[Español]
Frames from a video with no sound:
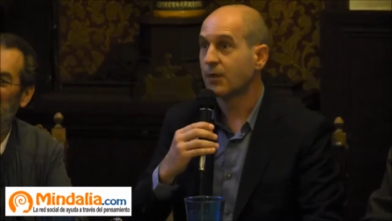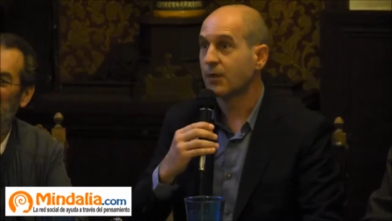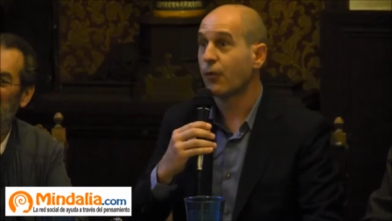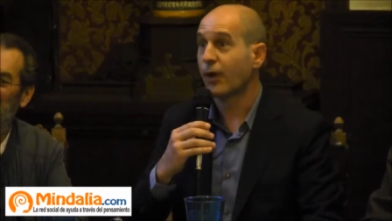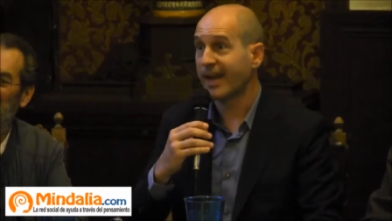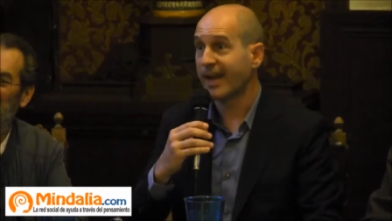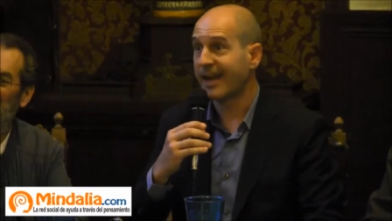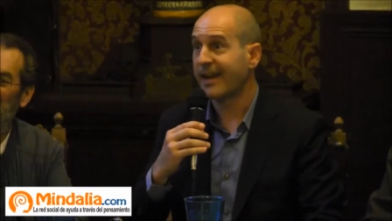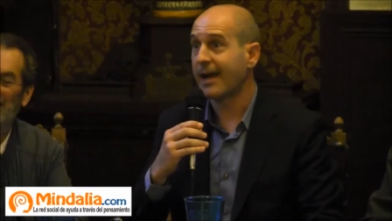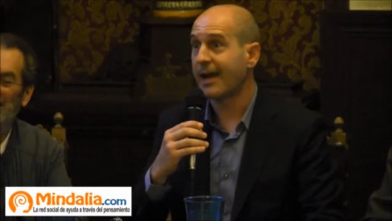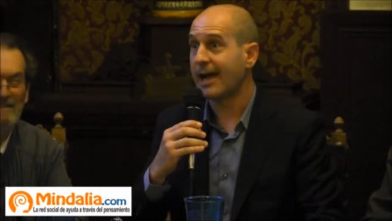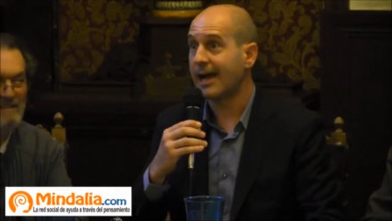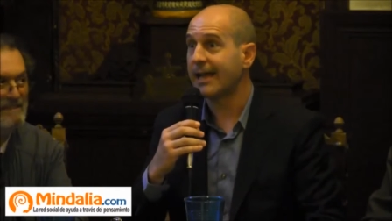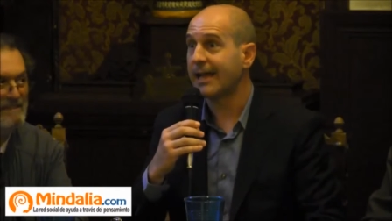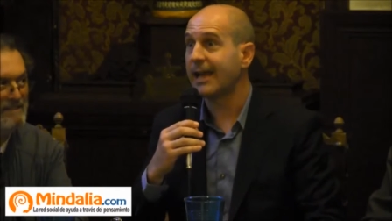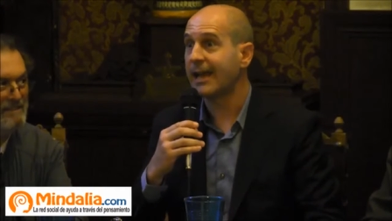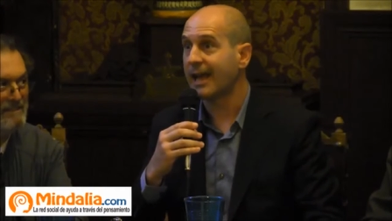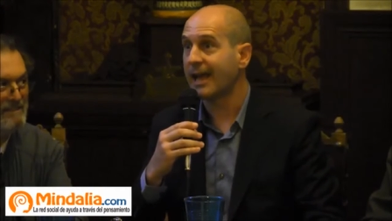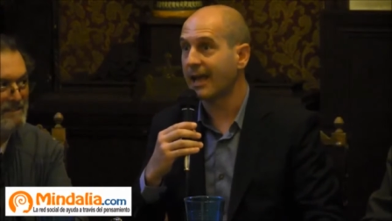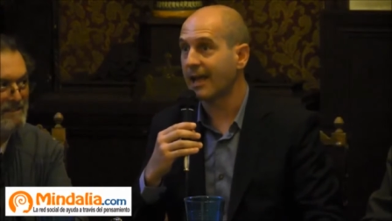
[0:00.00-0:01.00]
Se pone
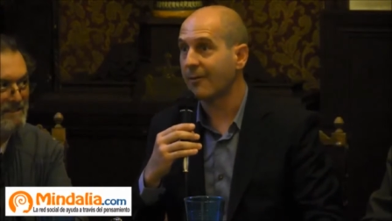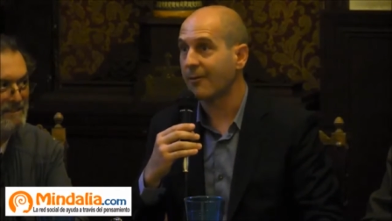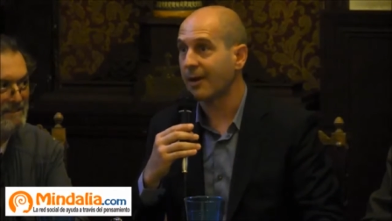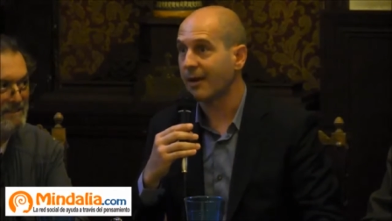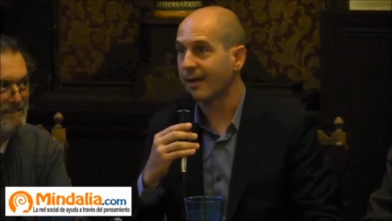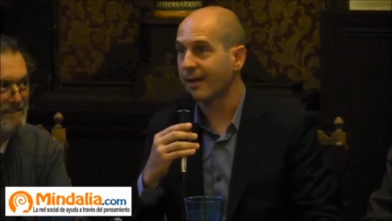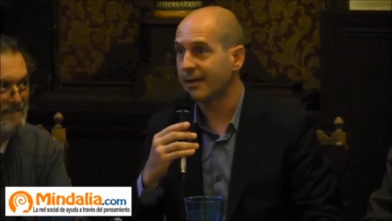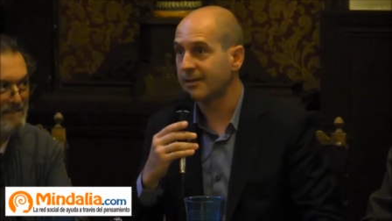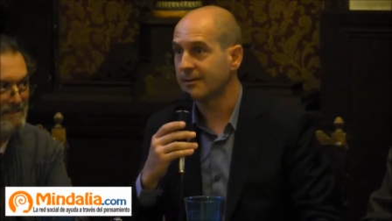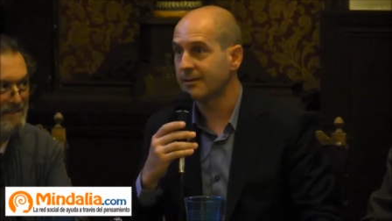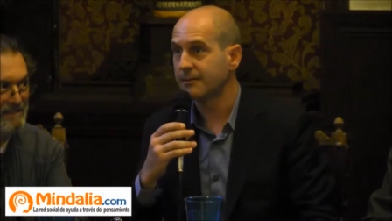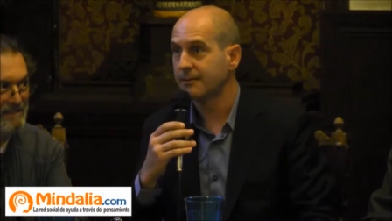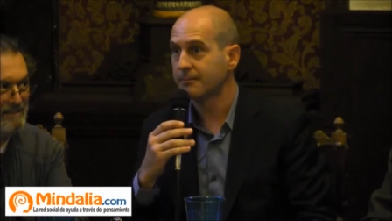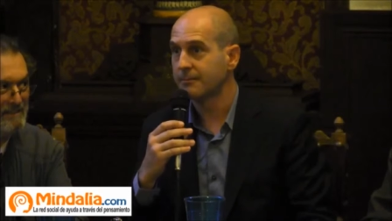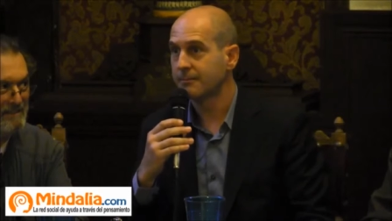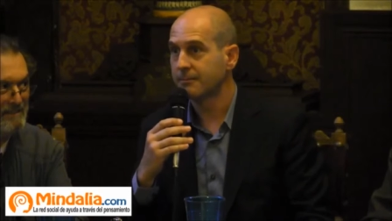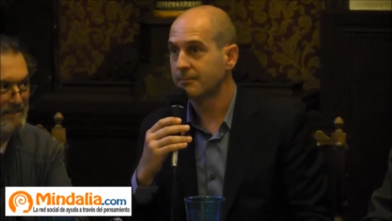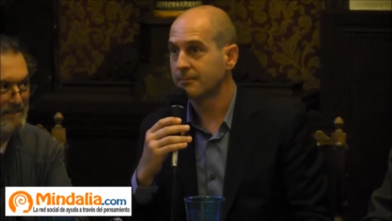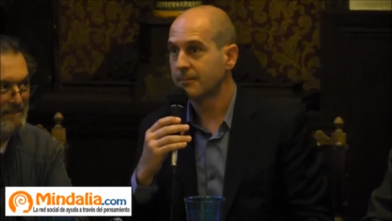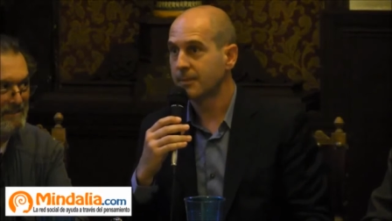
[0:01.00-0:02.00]
ING, ¿verdad?
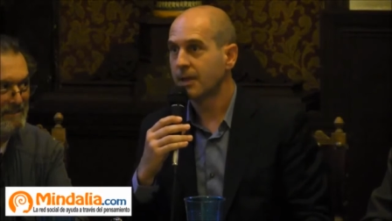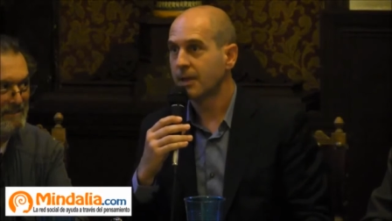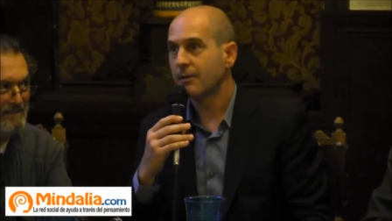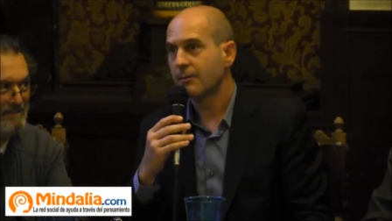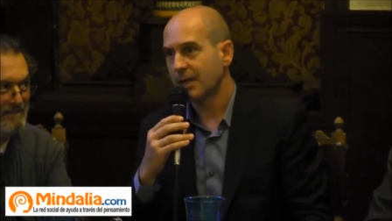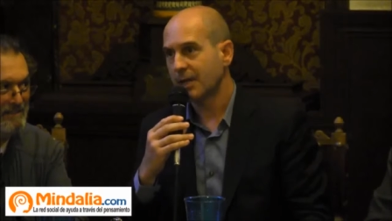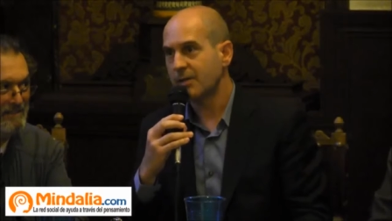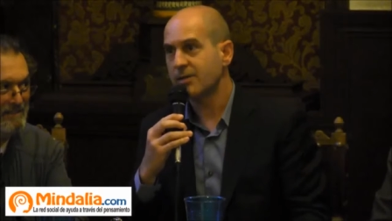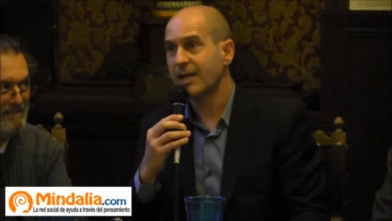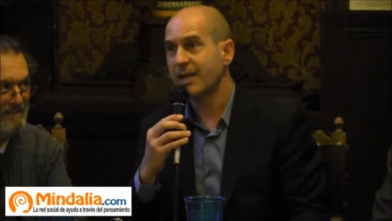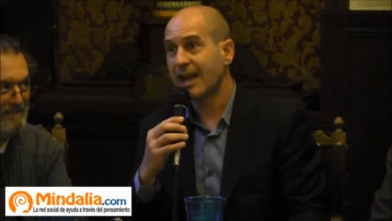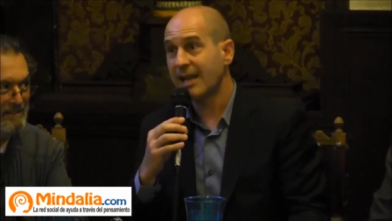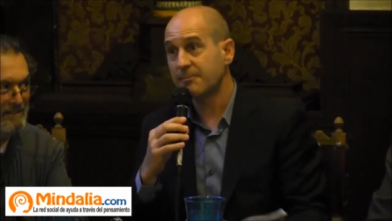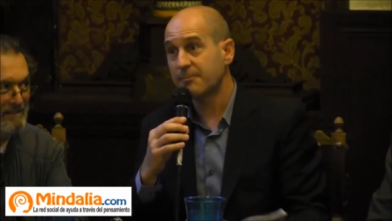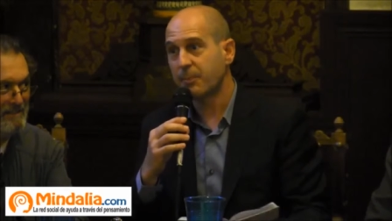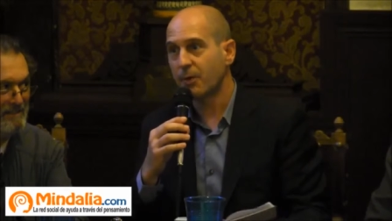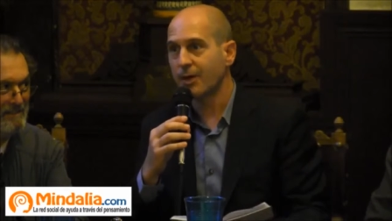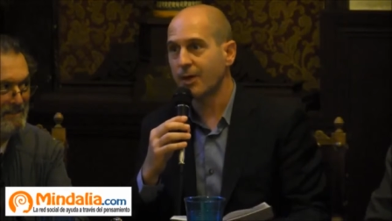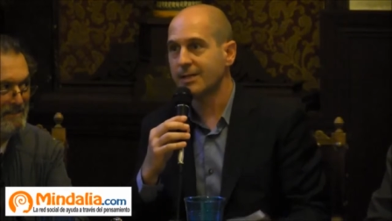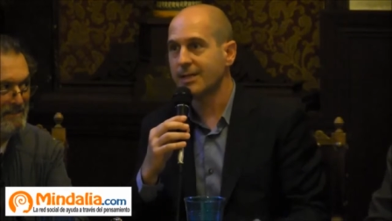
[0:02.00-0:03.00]
Es de
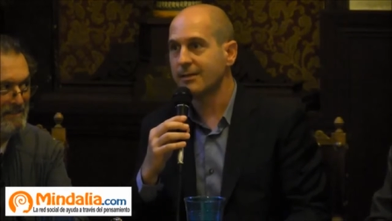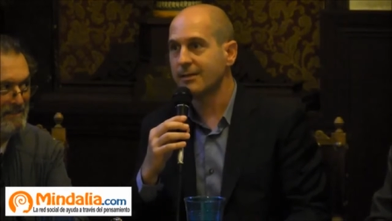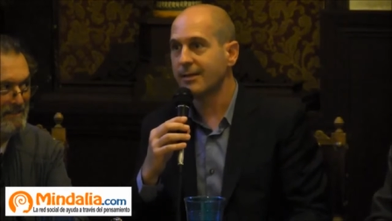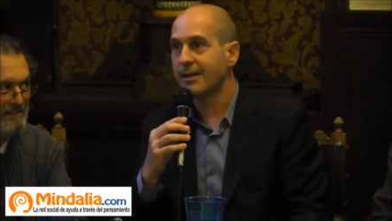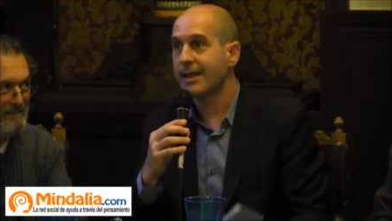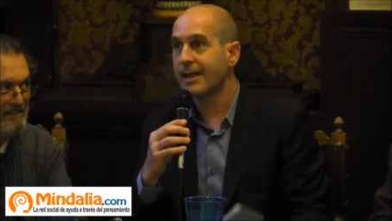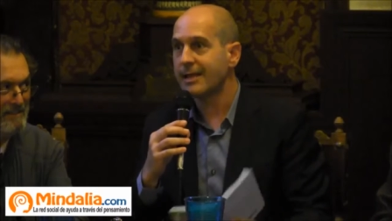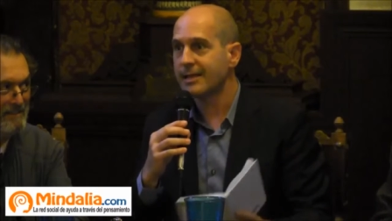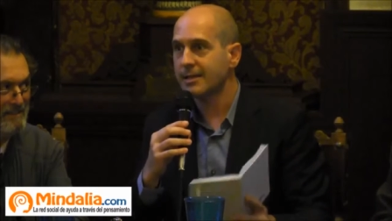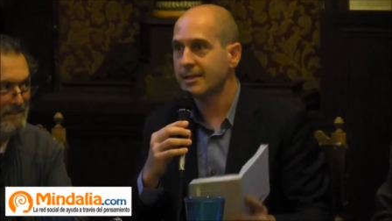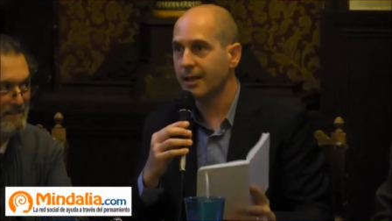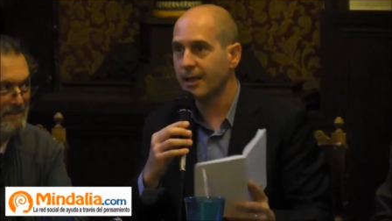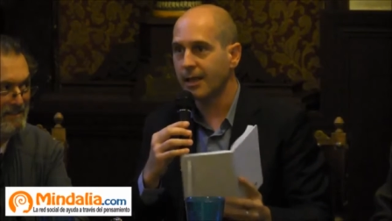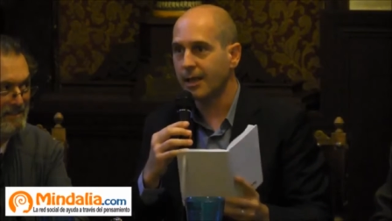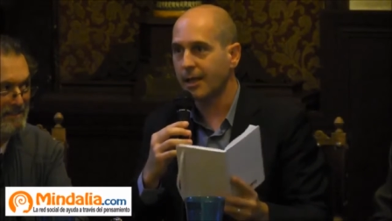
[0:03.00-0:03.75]
las pocas entidades,